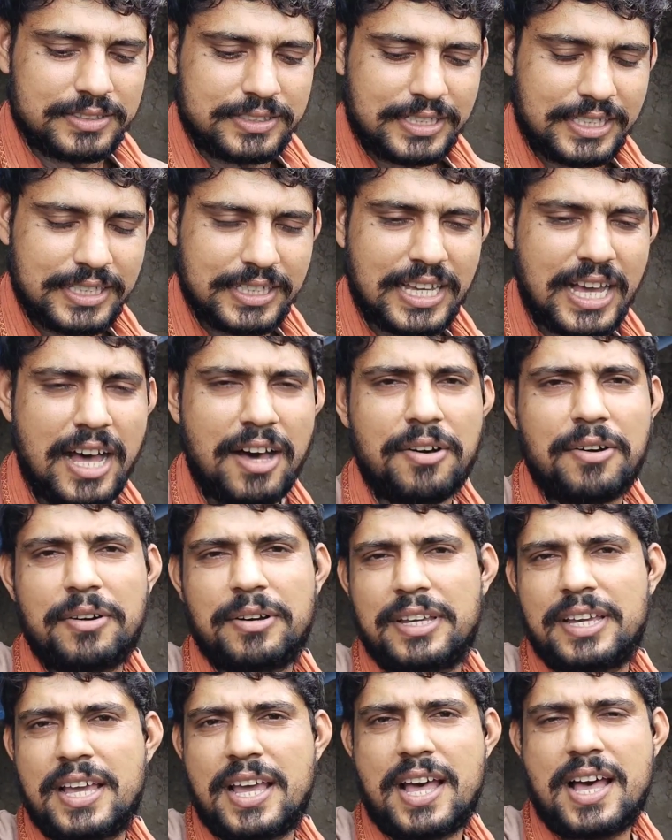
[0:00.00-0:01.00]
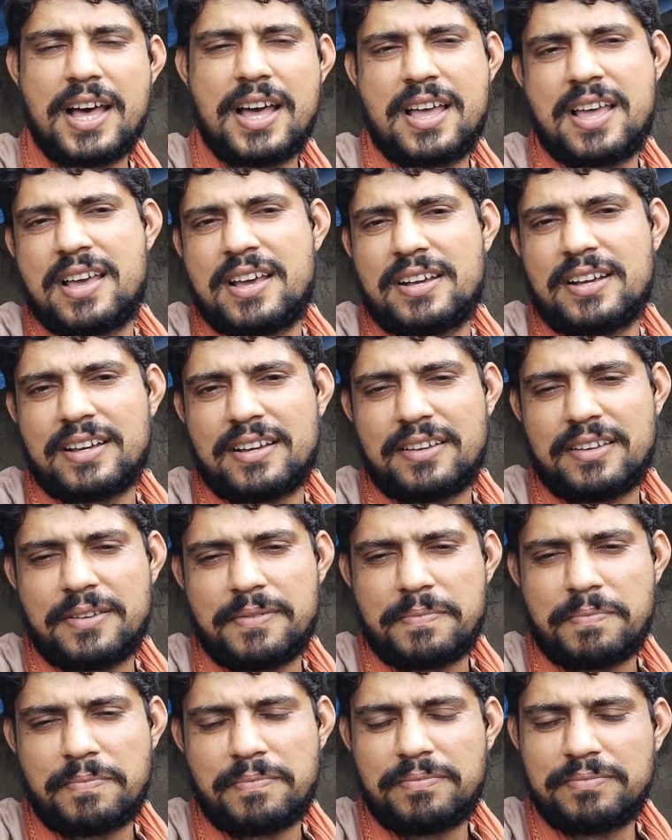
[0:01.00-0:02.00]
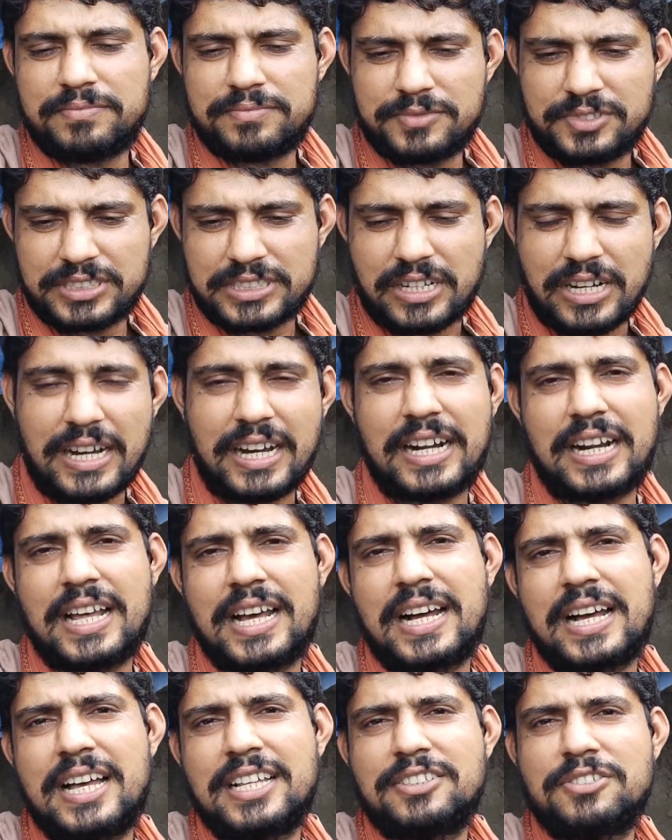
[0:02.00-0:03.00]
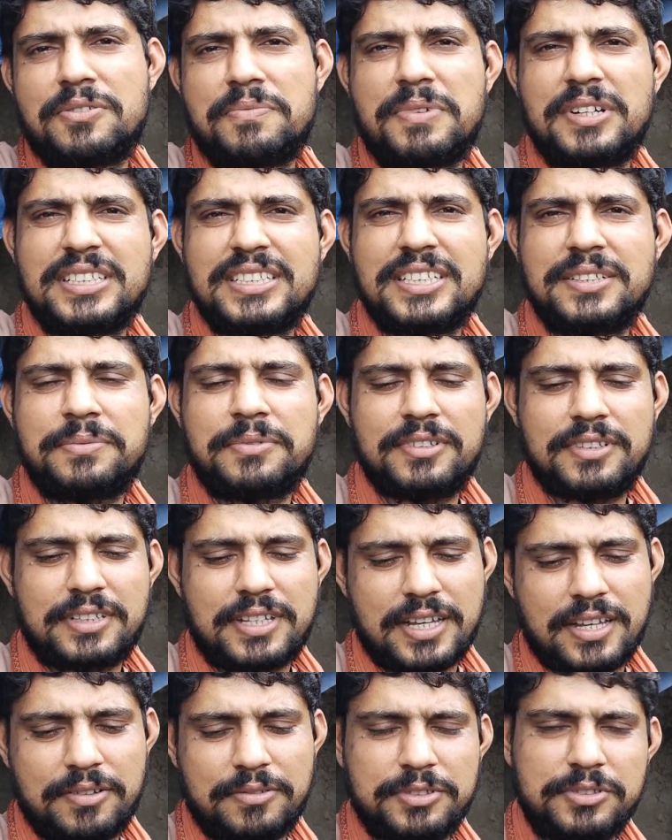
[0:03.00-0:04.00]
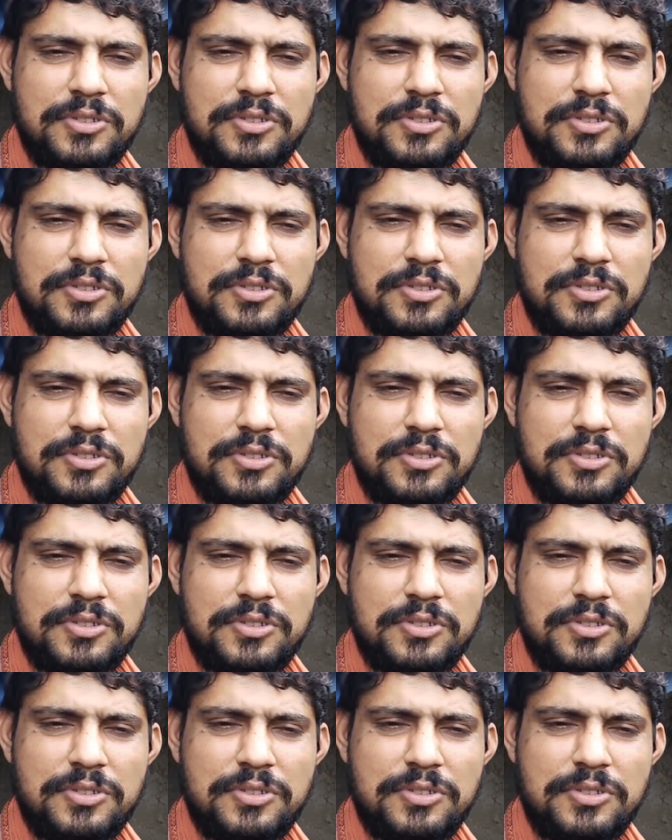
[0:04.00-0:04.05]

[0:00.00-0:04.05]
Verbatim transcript: झींगा हो गया कहीं कहड़ा का जो मंजी मिलता है